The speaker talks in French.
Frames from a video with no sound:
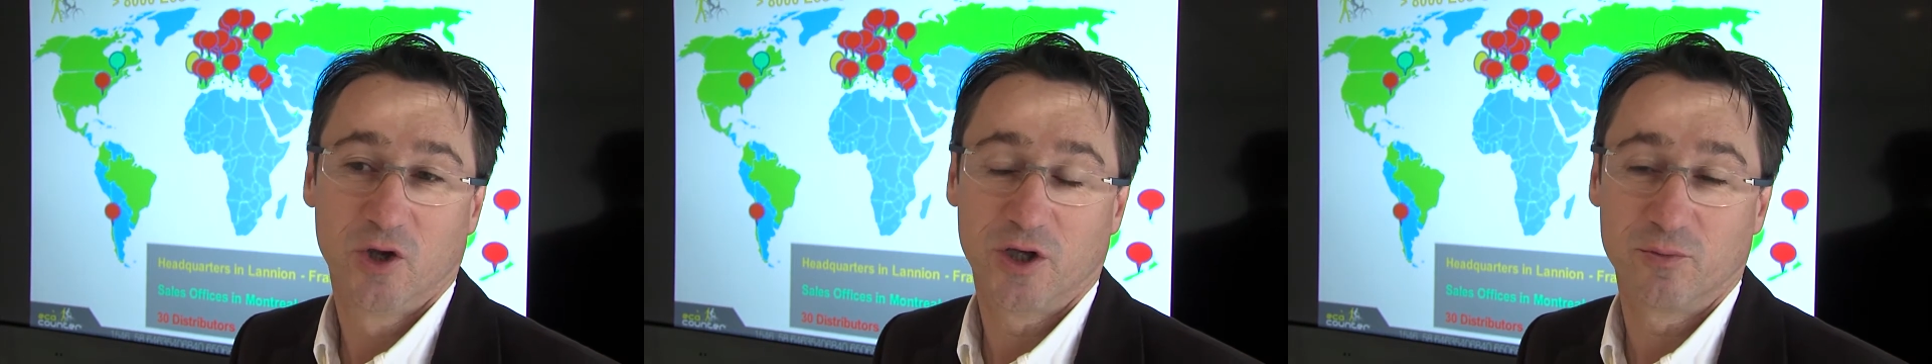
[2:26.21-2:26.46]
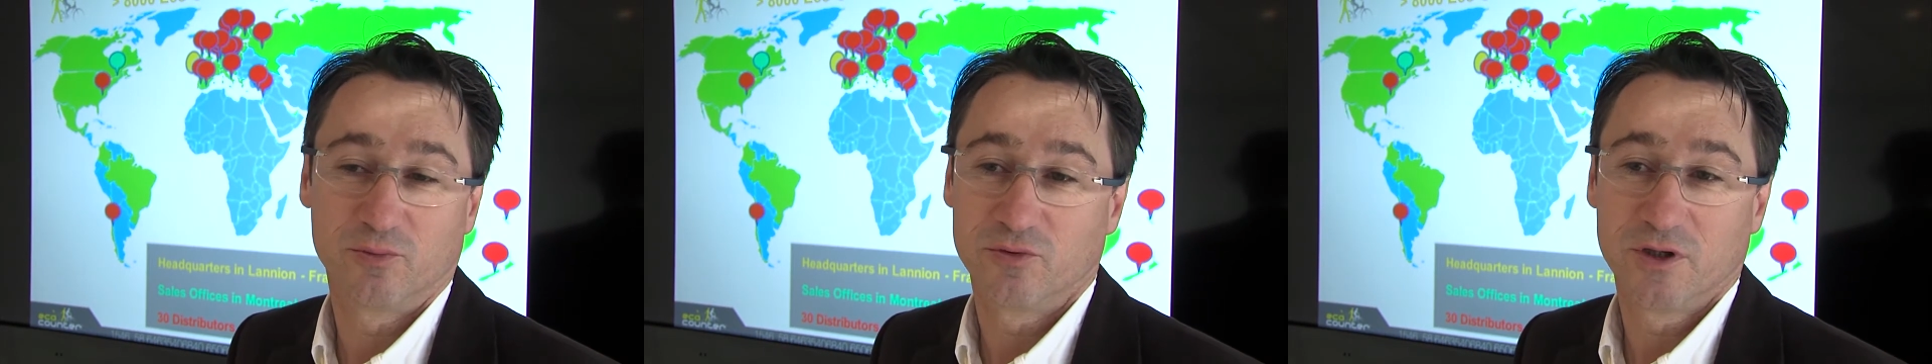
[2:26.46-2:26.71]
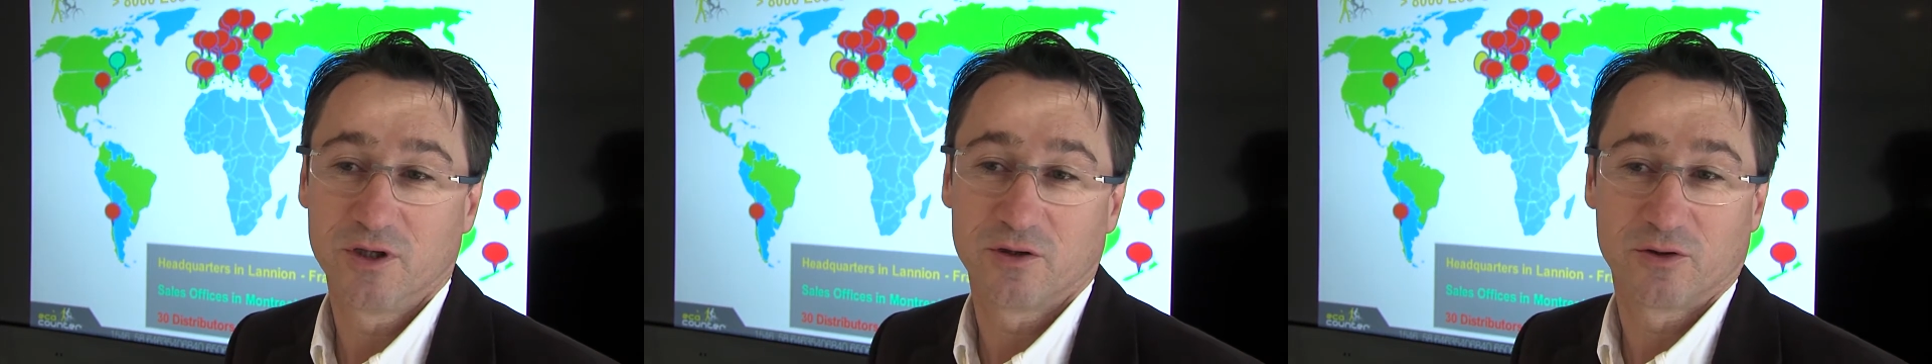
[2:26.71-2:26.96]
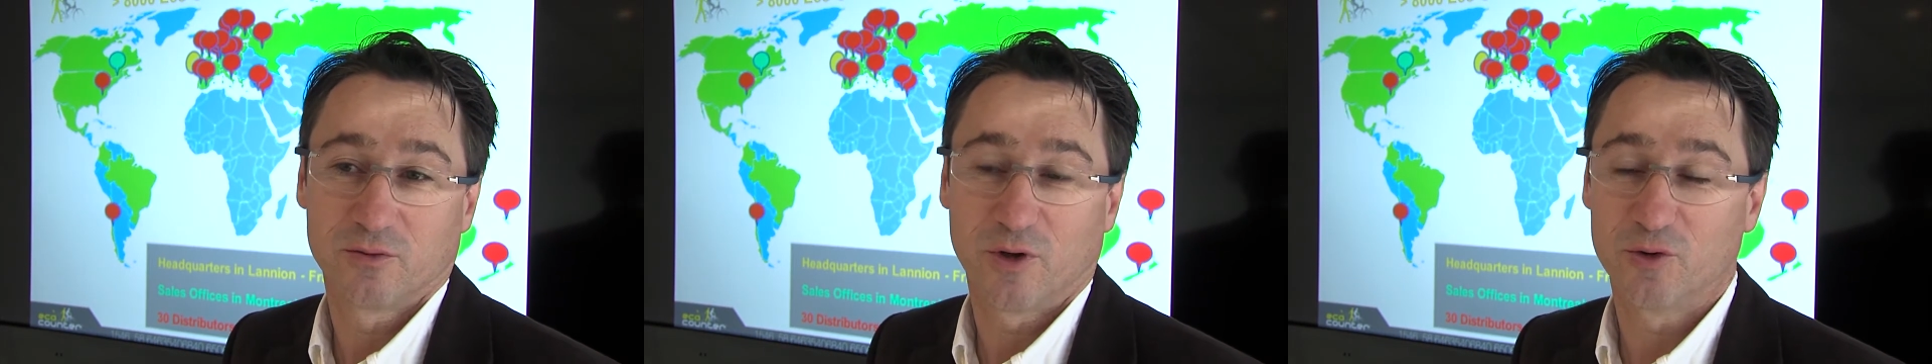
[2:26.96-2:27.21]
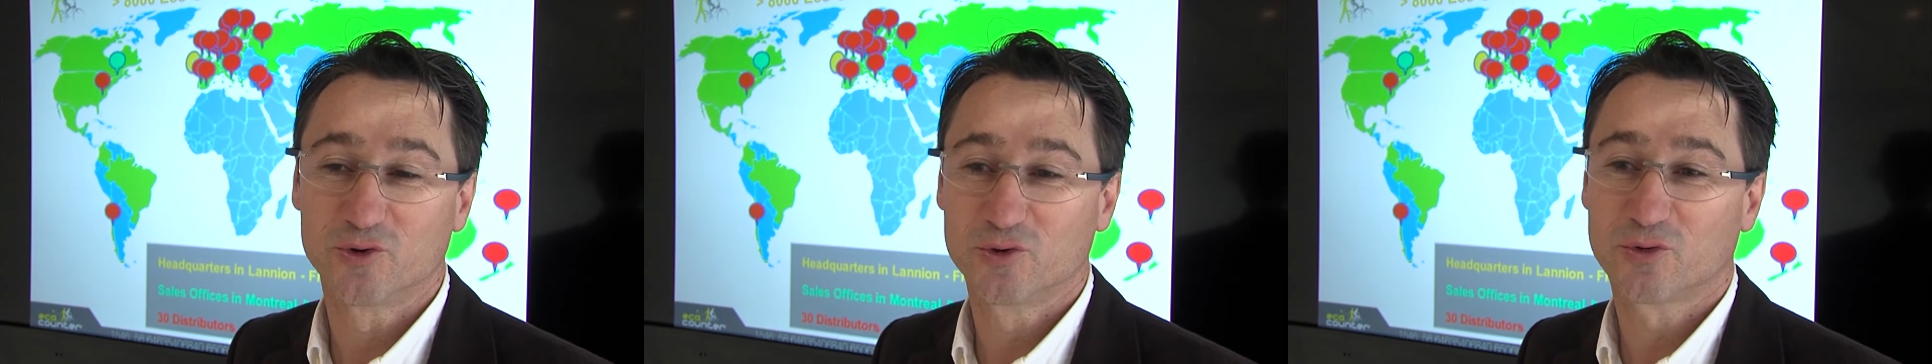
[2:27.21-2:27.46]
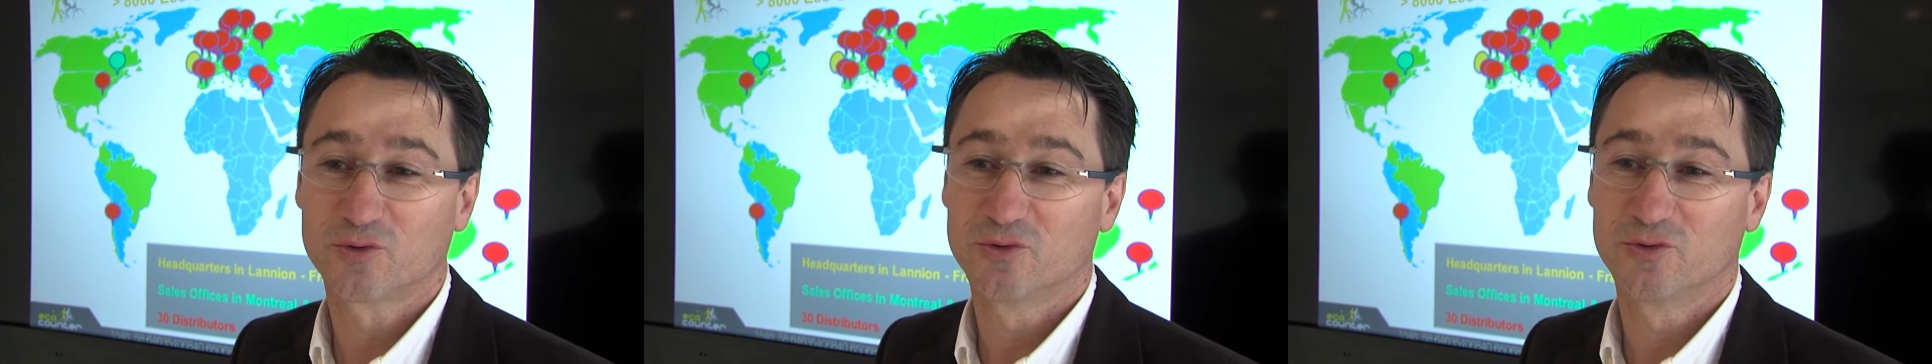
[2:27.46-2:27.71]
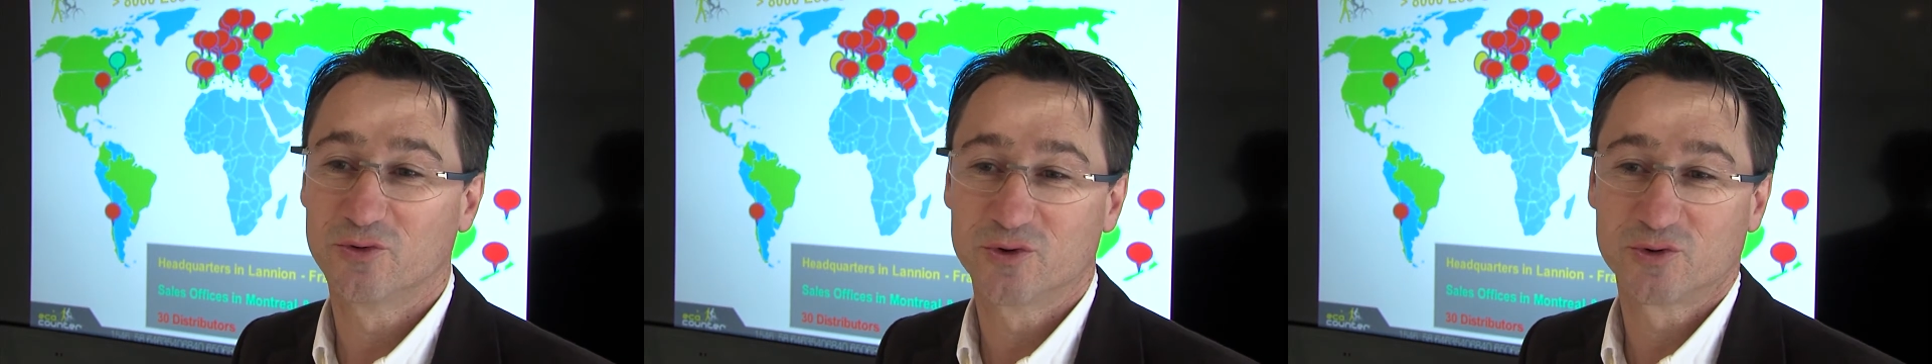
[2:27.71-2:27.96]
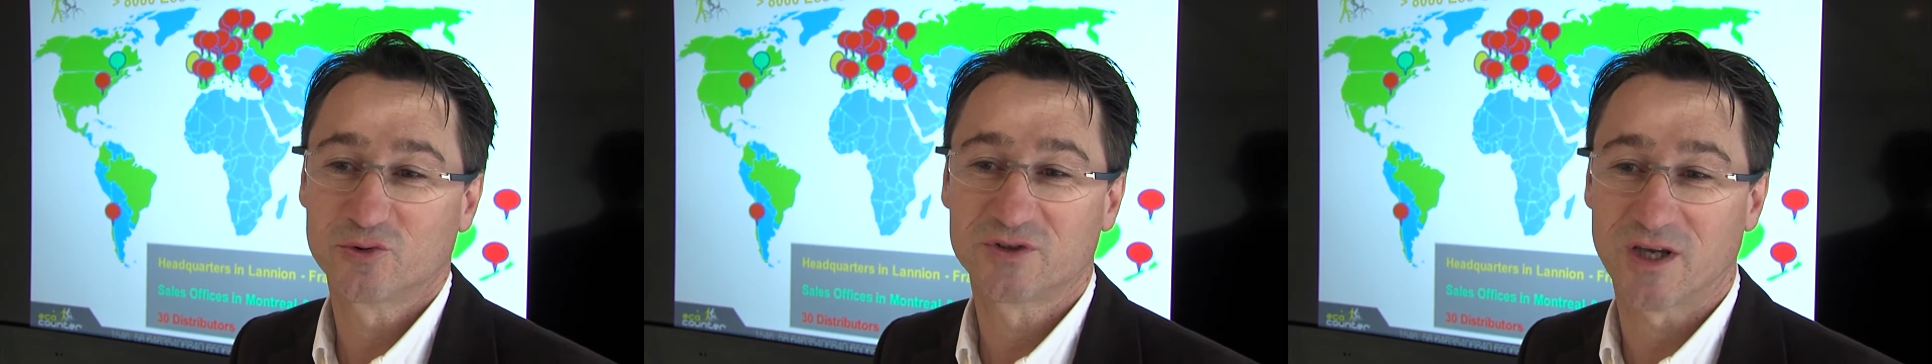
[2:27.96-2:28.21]
Et puis, euh, bah, le, jour où, le
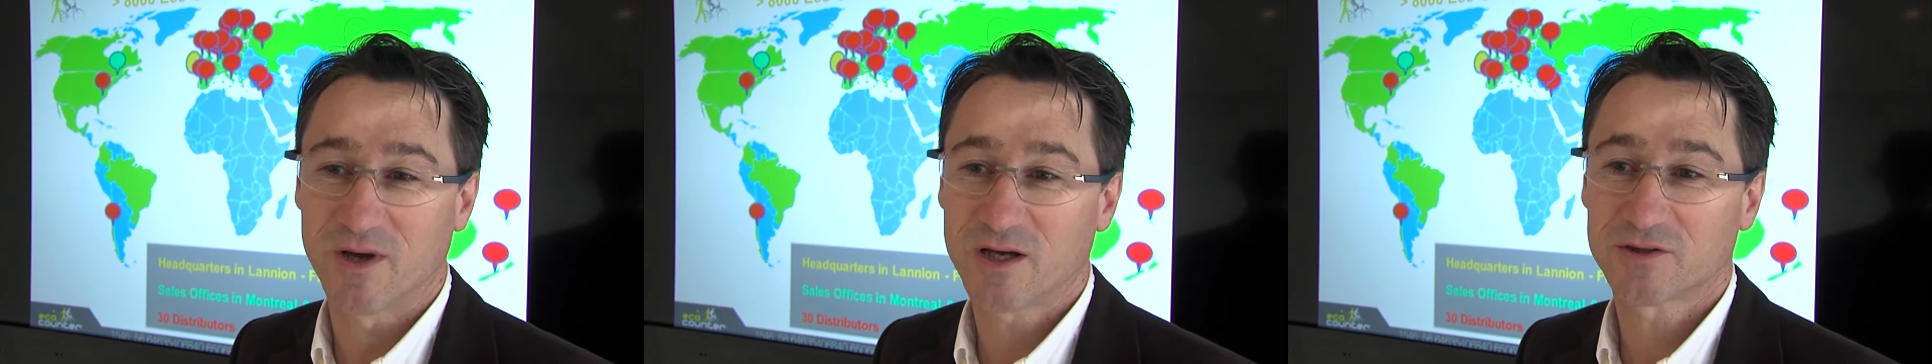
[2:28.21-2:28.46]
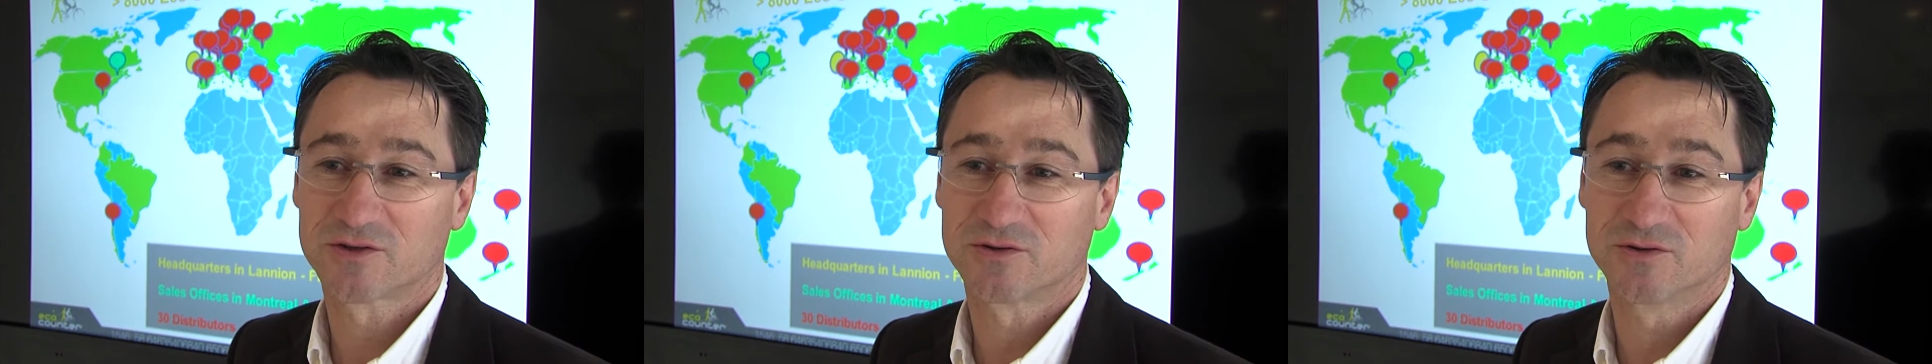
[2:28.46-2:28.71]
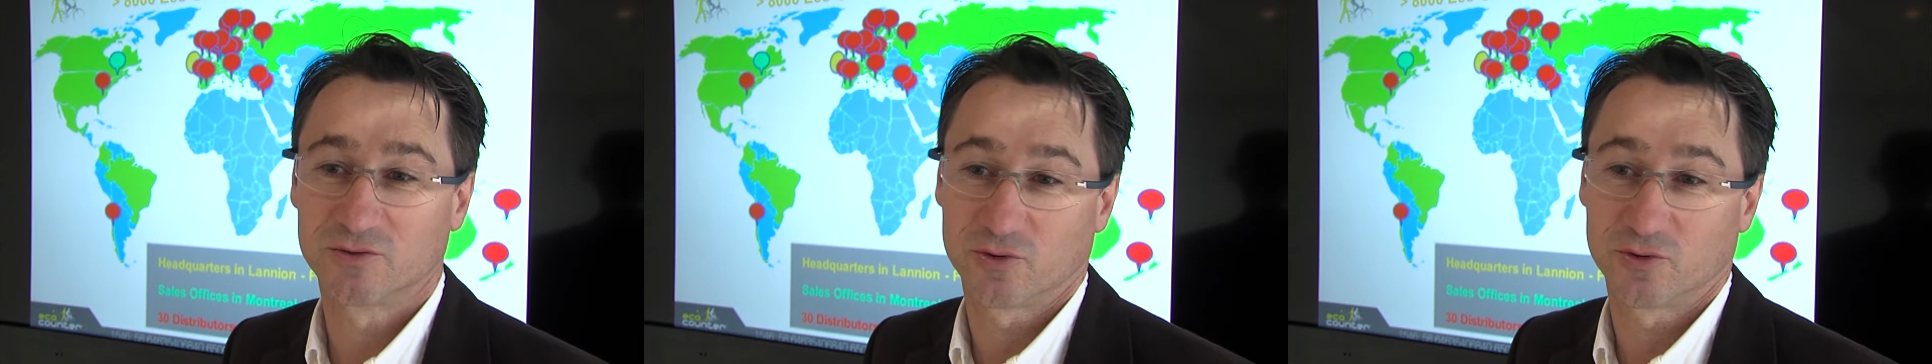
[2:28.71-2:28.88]
jour ça marche,